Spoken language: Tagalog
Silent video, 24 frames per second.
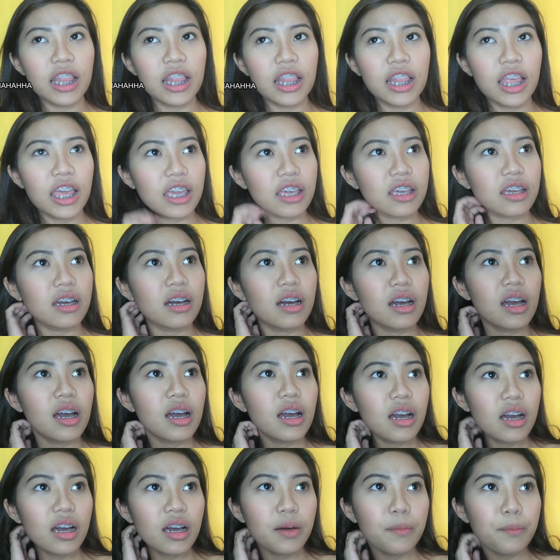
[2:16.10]
Like,
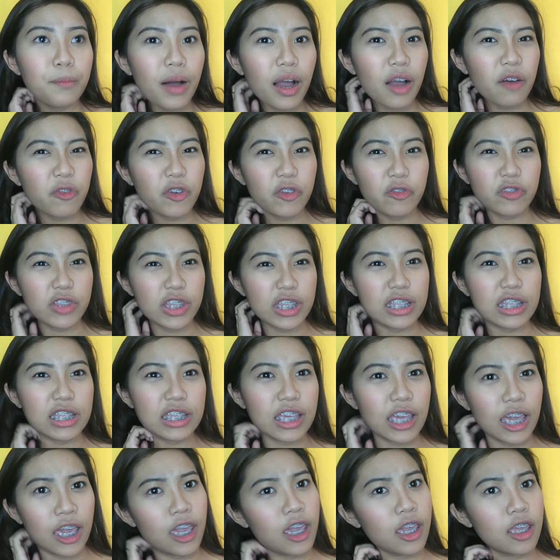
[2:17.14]
mga
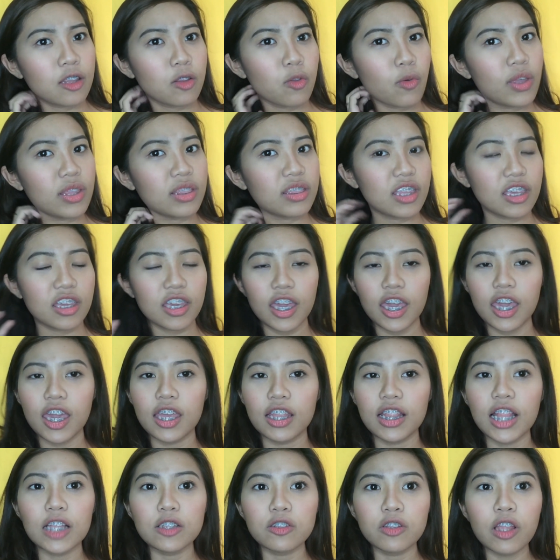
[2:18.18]
15k,
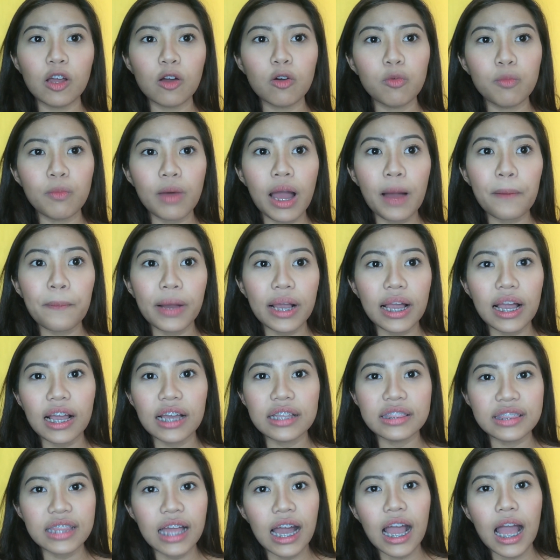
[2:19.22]
20k, lalo na kung mga
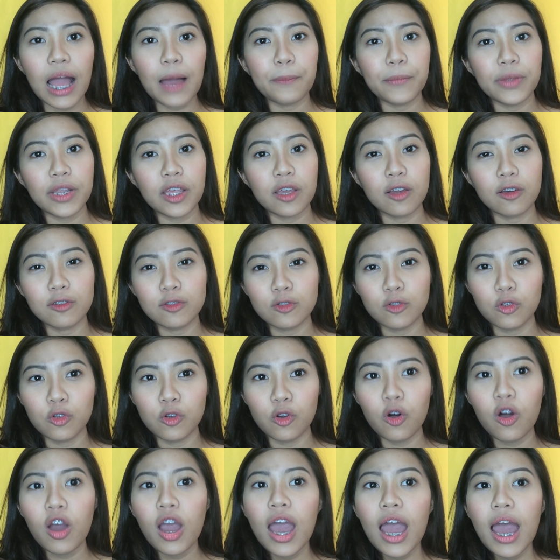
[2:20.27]
magagandang camera yung gusto
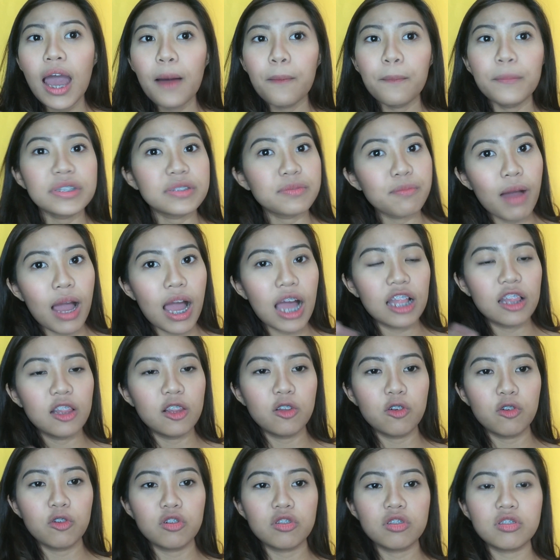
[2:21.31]
nyo, mas mahal
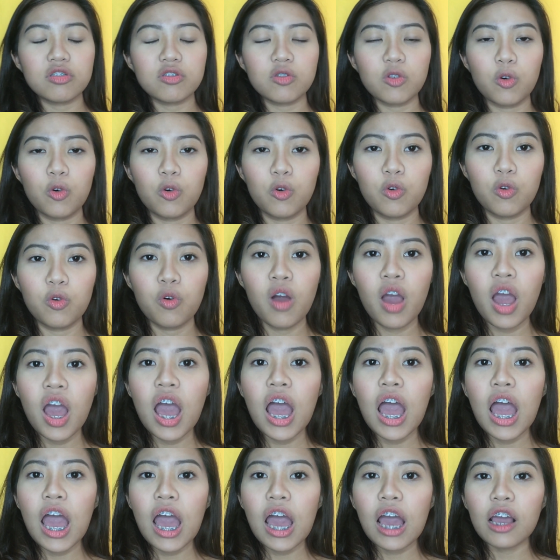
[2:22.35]
yun. So,
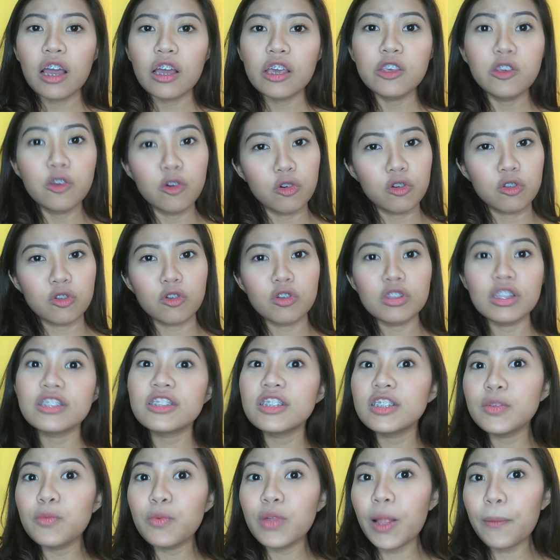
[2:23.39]
yun. Kung
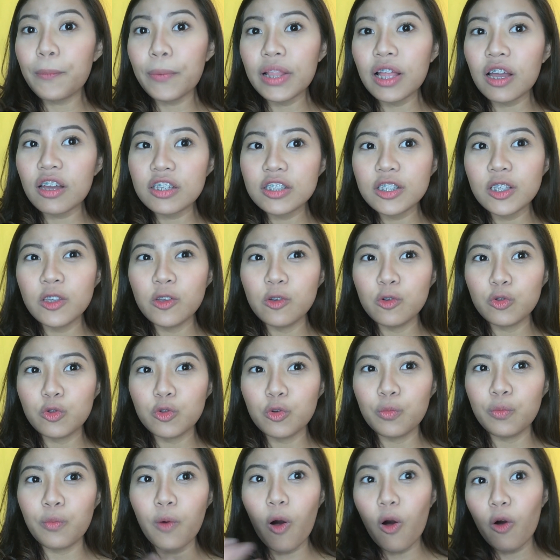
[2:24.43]
nagsisimula pa lang kayo sa
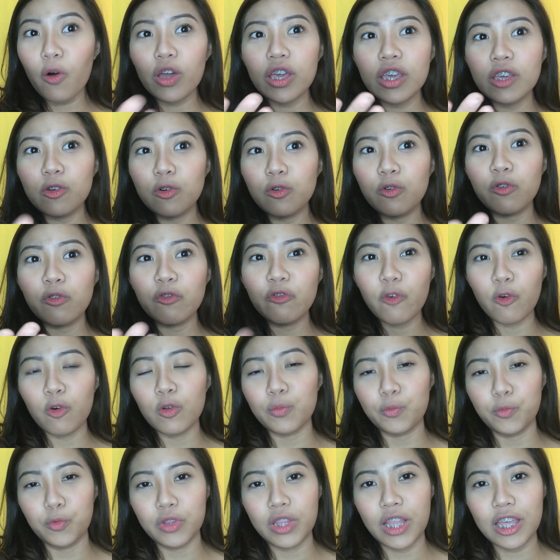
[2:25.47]
YouTube, okay yung
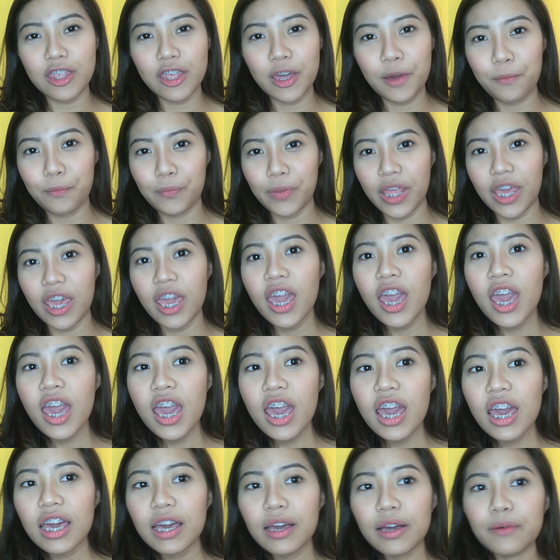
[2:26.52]
phone mo na, syempre,
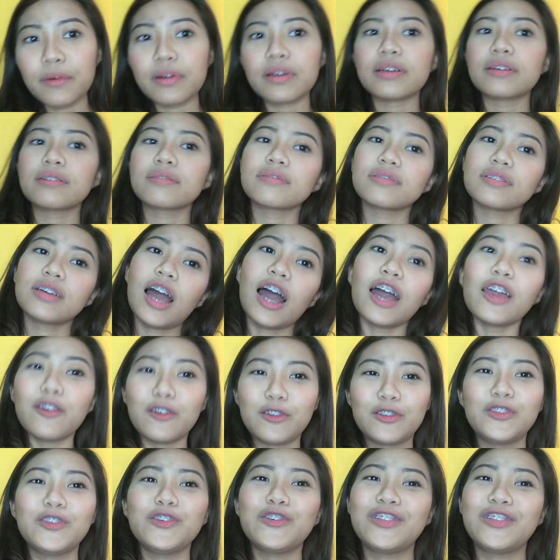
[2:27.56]
Ayun,